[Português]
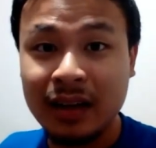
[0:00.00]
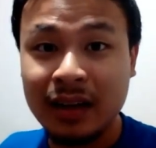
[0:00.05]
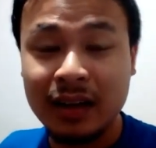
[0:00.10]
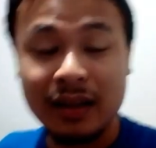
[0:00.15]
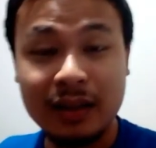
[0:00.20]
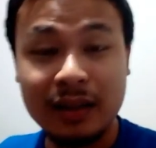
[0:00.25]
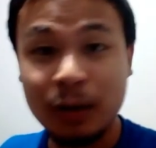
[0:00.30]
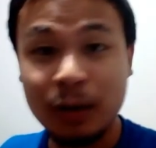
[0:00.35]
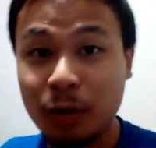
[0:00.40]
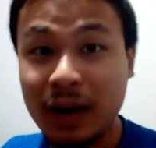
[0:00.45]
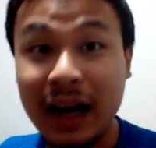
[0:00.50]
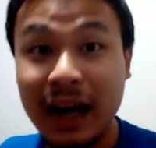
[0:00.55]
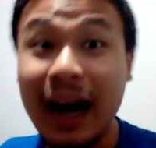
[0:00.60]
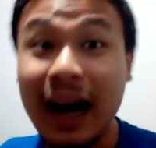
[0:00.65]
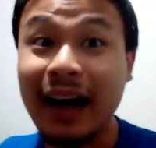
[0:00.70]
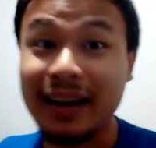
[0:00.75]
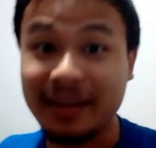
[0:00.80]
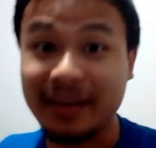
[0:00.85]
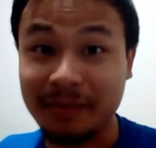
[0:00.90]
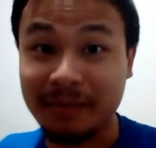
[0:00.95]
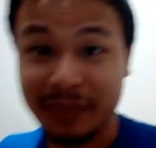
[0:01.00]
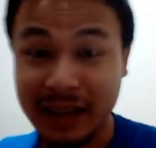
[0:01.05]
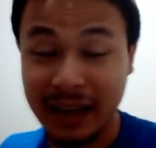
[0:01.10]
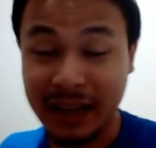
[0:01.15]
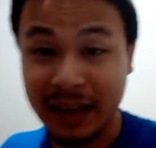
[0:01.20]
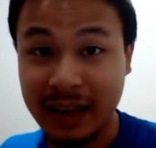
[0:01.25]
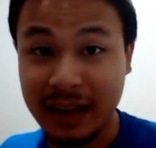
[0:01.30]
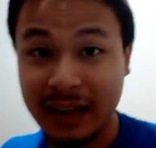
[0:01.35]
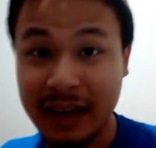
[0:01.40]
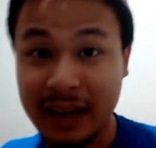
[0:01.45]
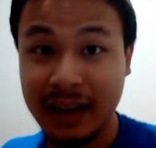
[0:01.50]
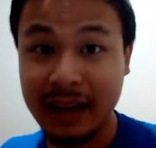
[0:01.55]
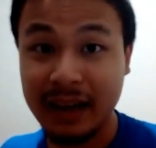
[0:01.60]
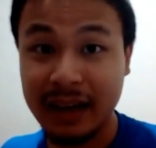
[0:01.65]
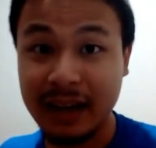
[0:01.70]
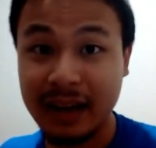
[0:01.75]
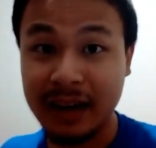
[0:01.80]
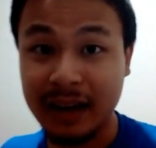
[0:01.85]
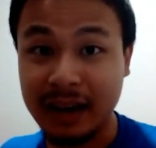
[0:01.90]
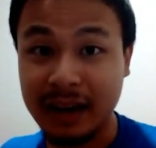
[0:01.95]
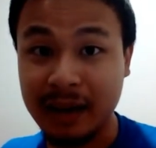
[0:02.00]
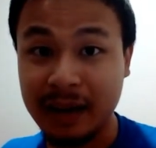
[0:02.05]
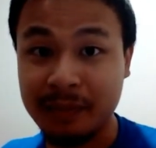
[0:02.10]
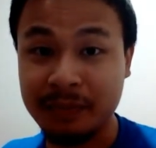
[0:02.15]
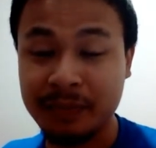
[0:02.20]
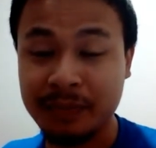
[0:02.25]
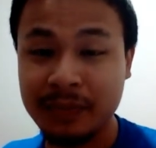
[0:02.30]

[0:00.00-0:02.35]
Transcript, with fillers: Então, cara, é...